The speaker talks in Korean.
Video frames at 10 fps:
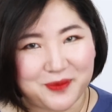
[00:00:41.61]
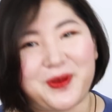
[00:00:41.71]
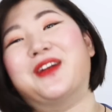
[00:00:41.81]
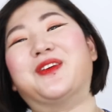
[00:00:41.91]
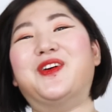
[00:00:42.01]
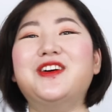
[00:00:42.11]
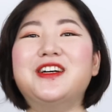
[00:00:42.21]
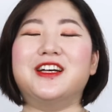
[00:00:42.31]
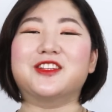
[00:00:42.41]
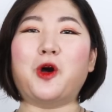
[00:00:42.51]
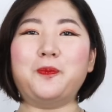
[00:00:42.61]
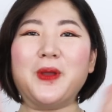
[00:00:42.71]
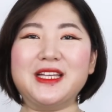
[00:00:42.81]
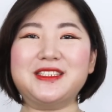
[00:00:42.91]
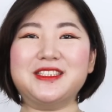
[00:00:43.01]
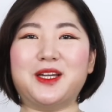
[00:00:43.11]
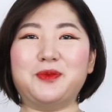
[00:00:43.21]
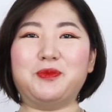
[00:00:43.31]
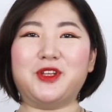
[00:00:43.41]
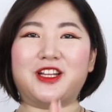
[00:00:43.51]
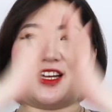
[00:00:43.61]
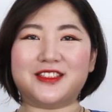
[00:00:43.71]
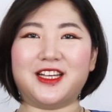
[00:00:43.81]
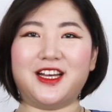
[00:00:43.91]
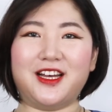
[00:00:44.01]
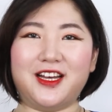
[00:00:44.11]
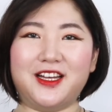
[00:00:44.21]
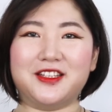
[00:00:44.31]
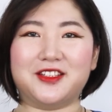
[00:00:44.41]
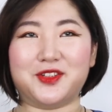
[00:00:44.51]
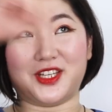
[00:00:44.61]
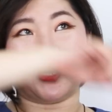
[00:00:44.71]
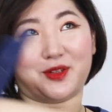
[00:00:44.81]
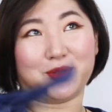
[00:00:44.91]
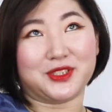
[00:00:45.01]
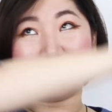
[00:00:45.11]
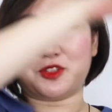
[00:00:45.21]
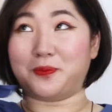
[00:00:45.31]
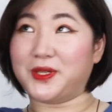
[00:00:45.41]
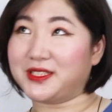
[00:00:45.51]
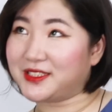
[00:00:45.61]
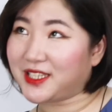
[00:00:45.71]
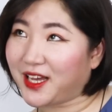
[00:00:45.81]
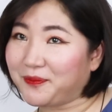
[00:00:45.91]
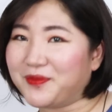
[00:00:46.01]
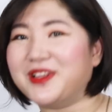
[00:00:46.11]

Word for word: 바로 더페이스샵입니다. 짠! 여기 이렇게 나오고 있죠? 더페이스샵?